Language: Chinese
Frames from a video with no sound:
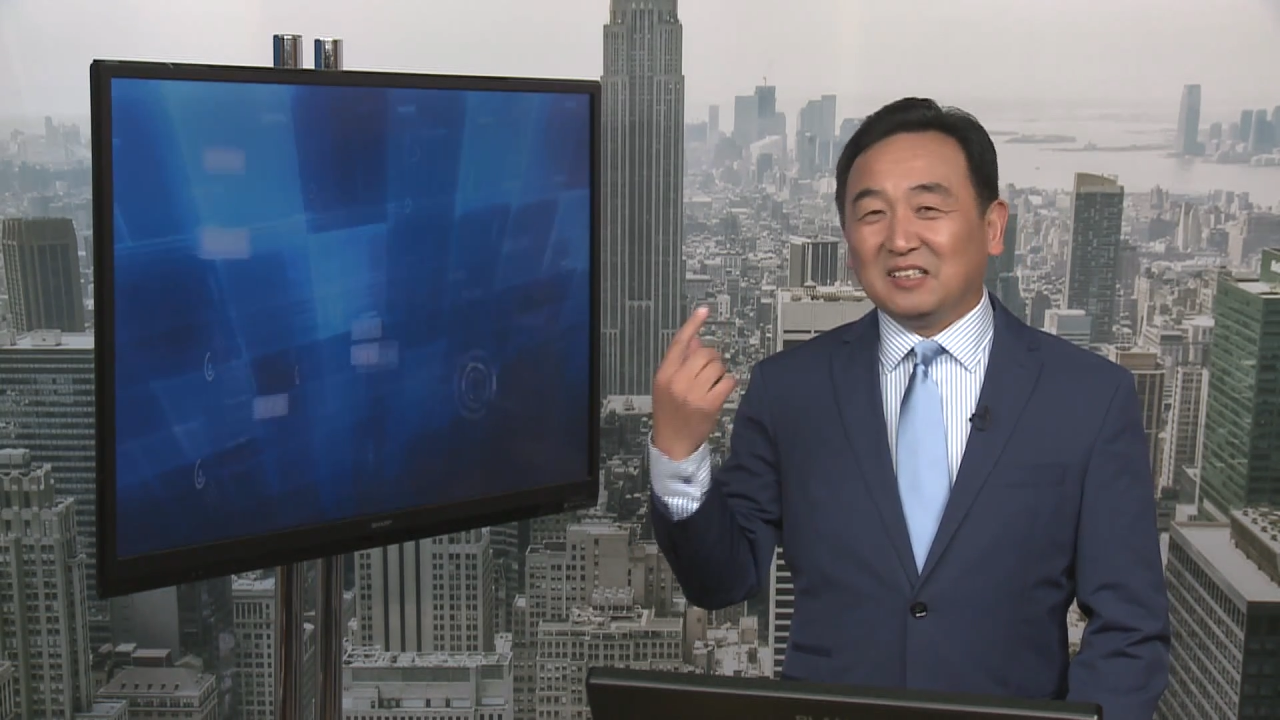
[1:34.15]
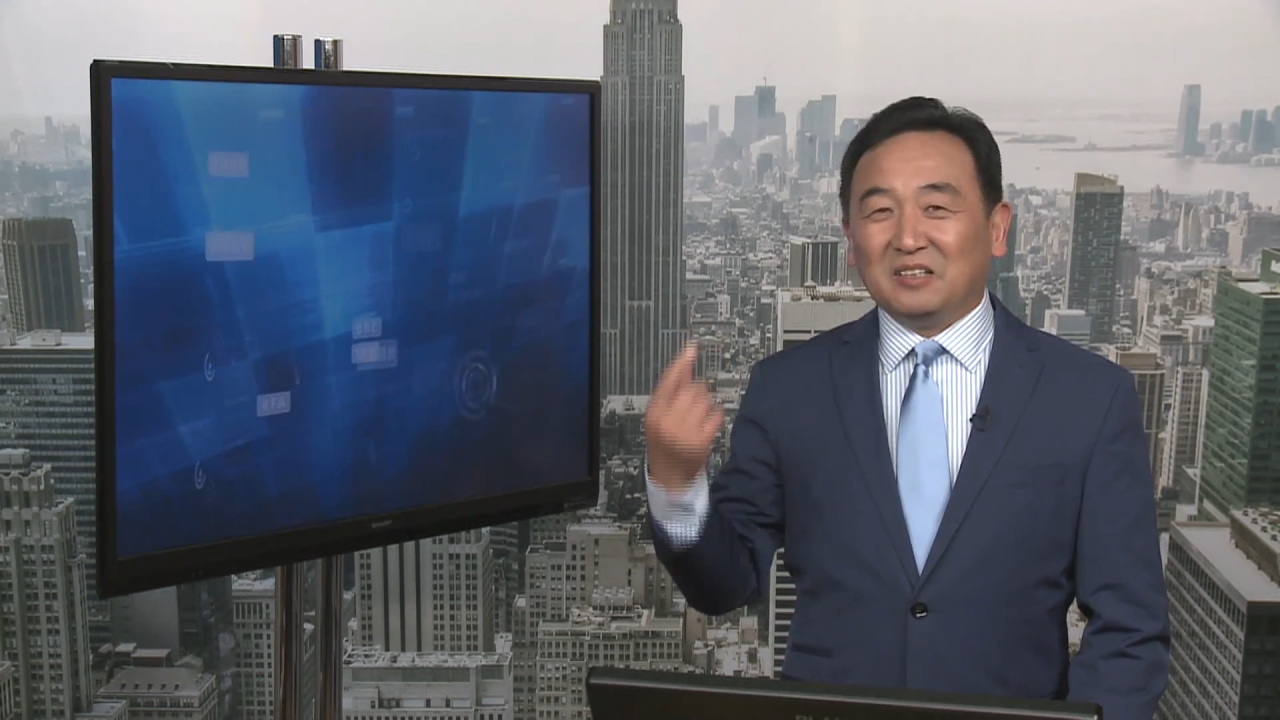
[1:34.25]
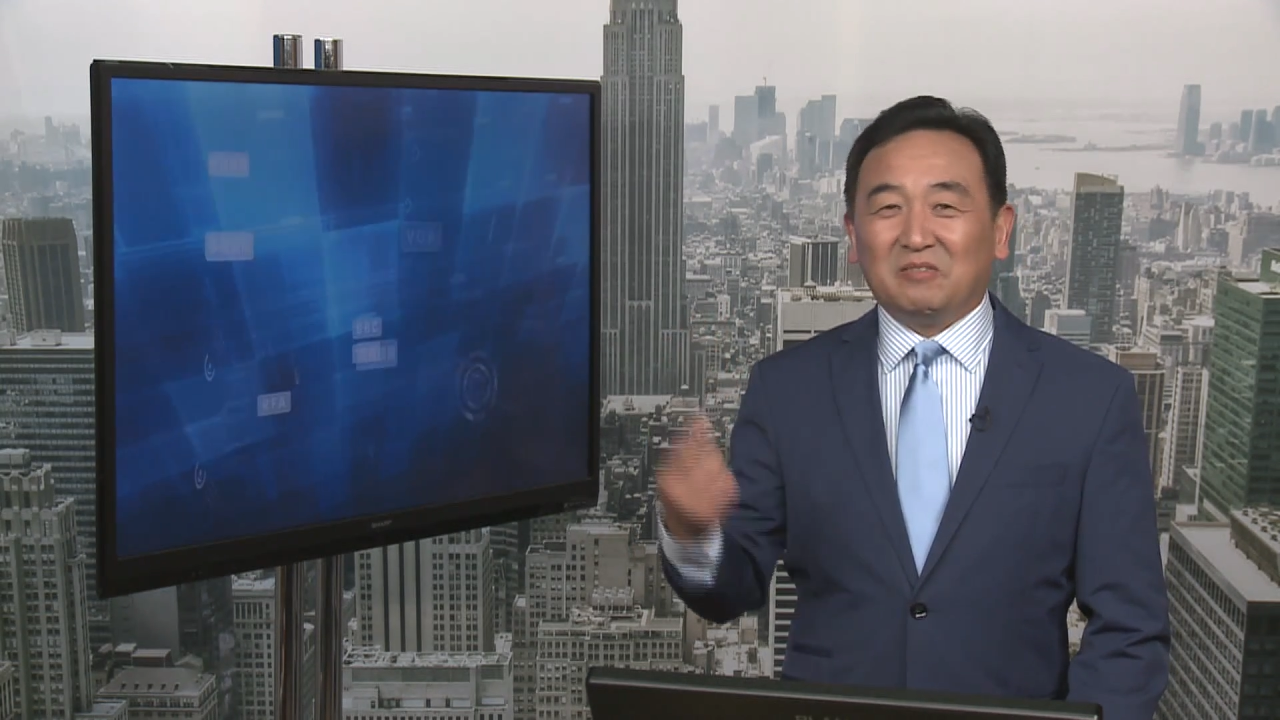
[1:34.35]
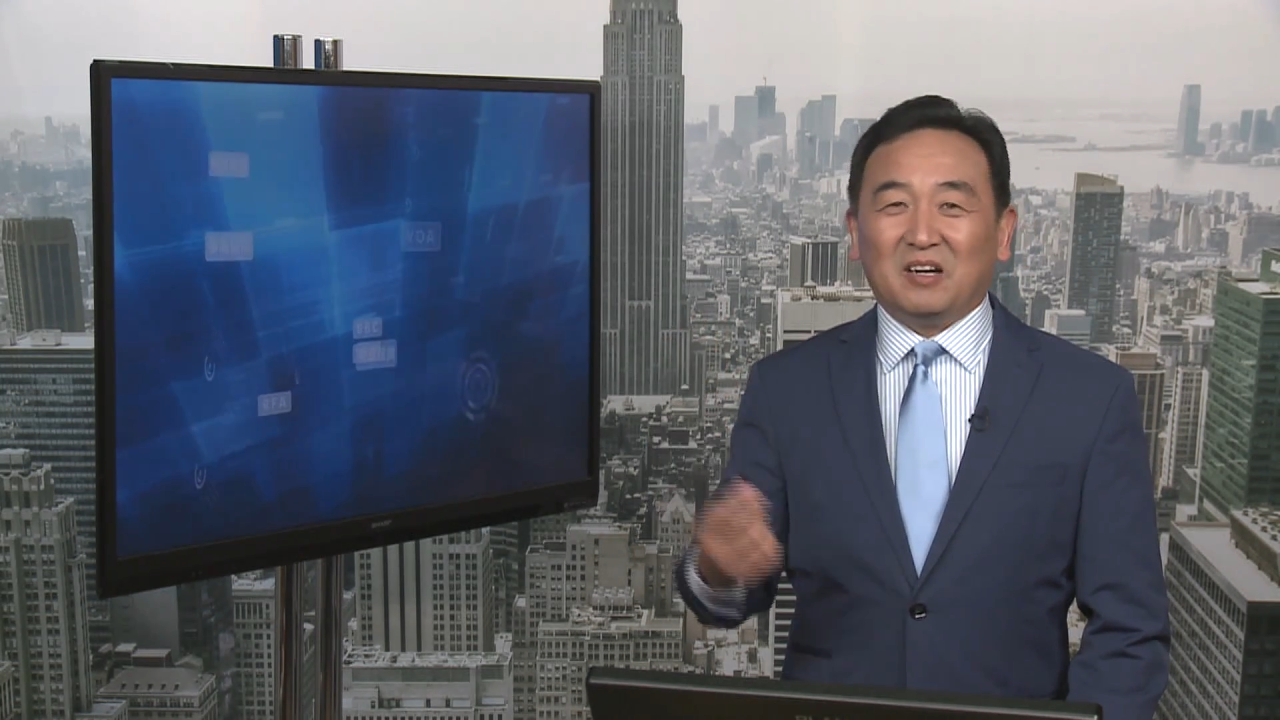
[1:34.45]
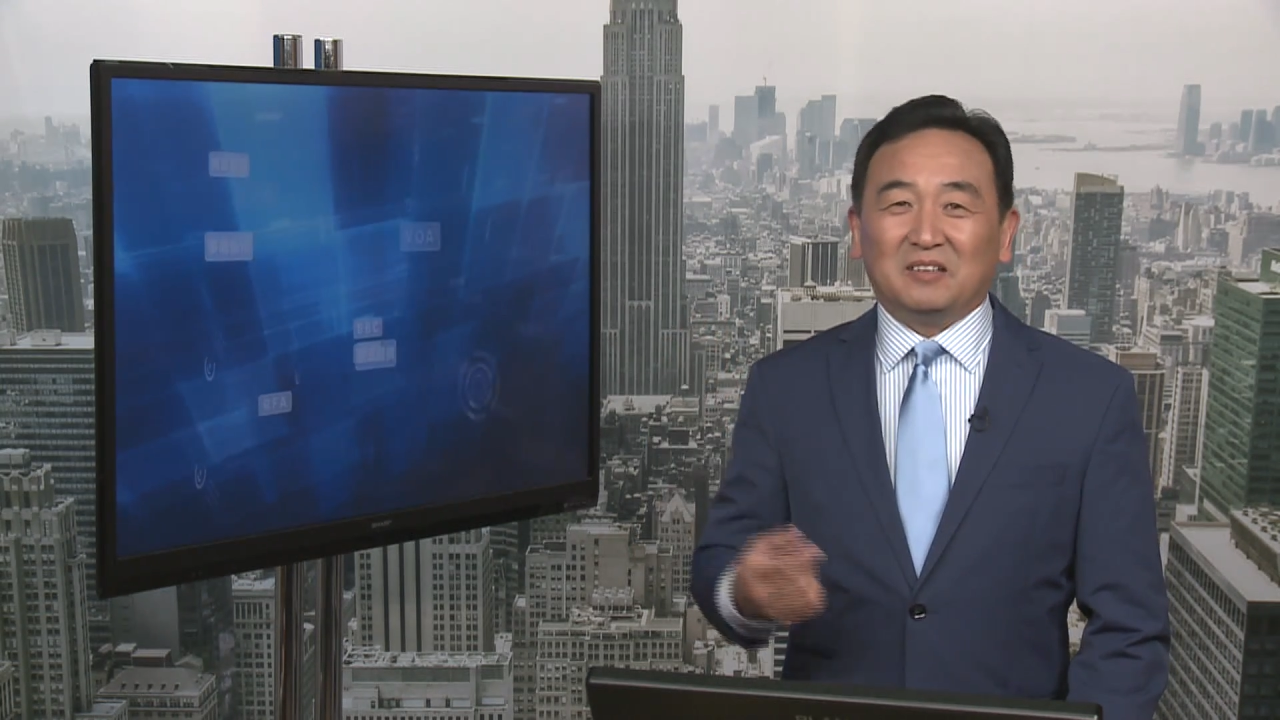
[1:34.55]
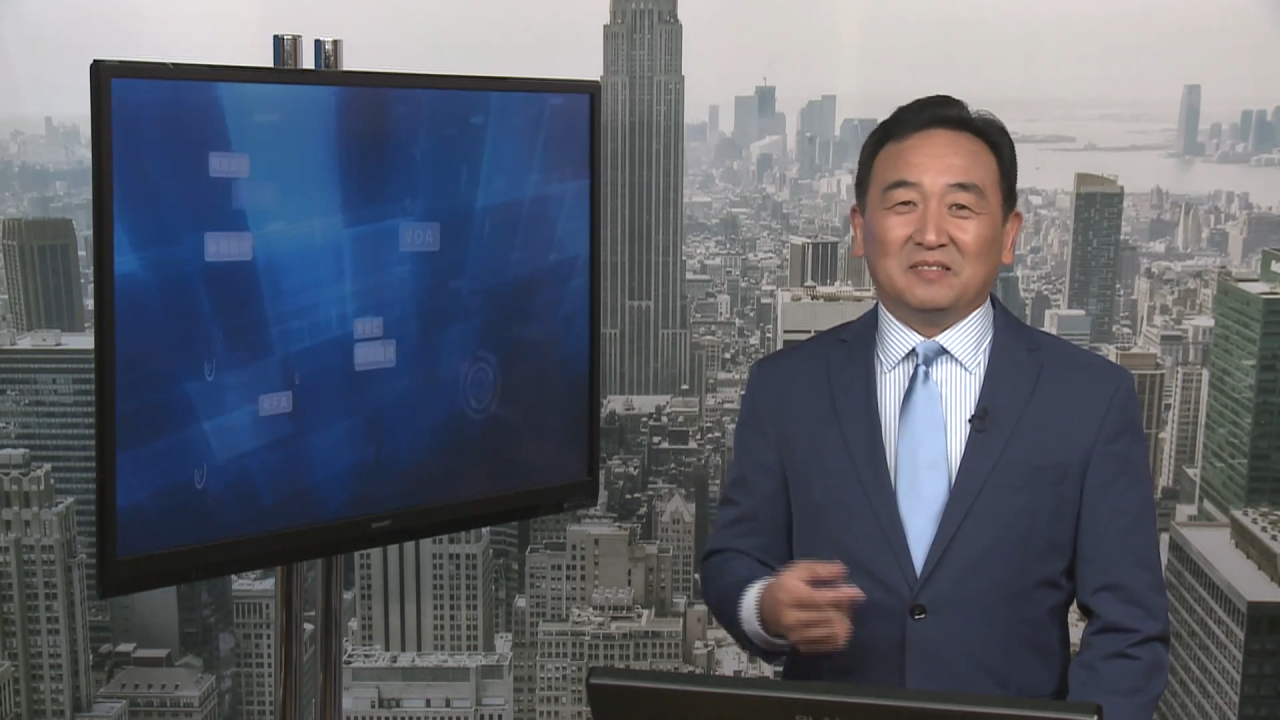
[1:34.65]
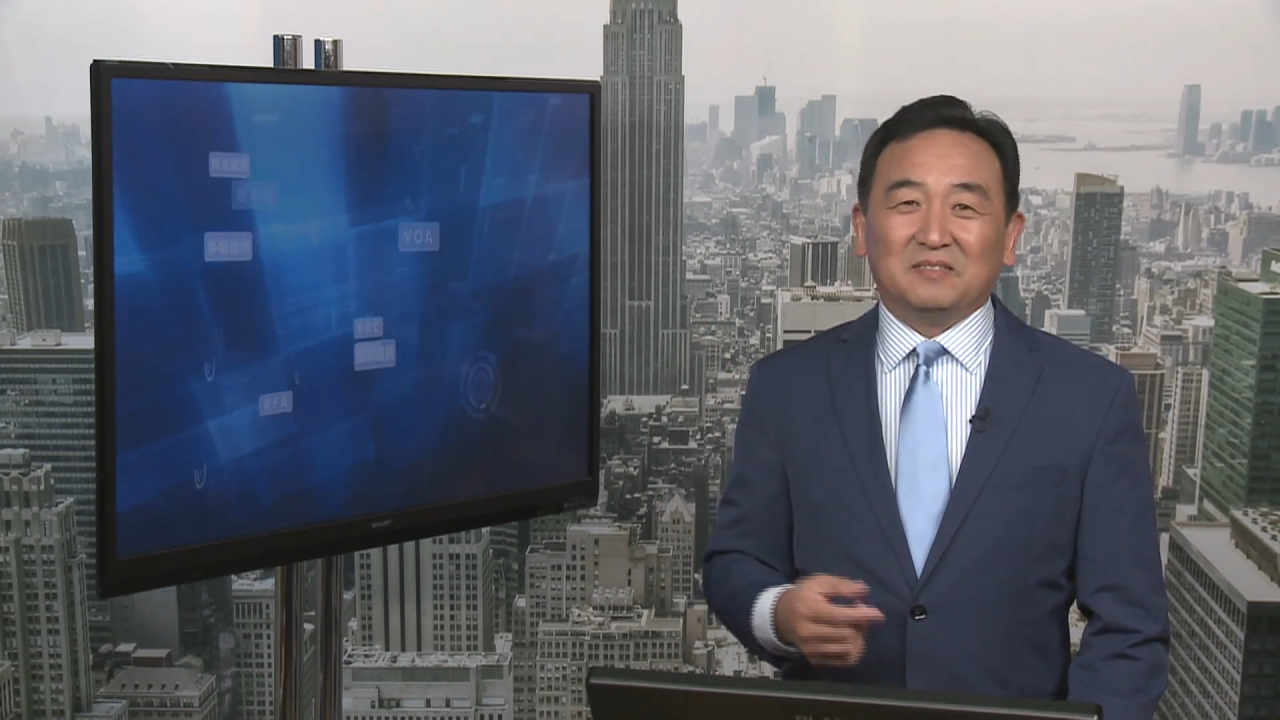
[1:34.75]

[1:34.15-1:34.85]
的地方。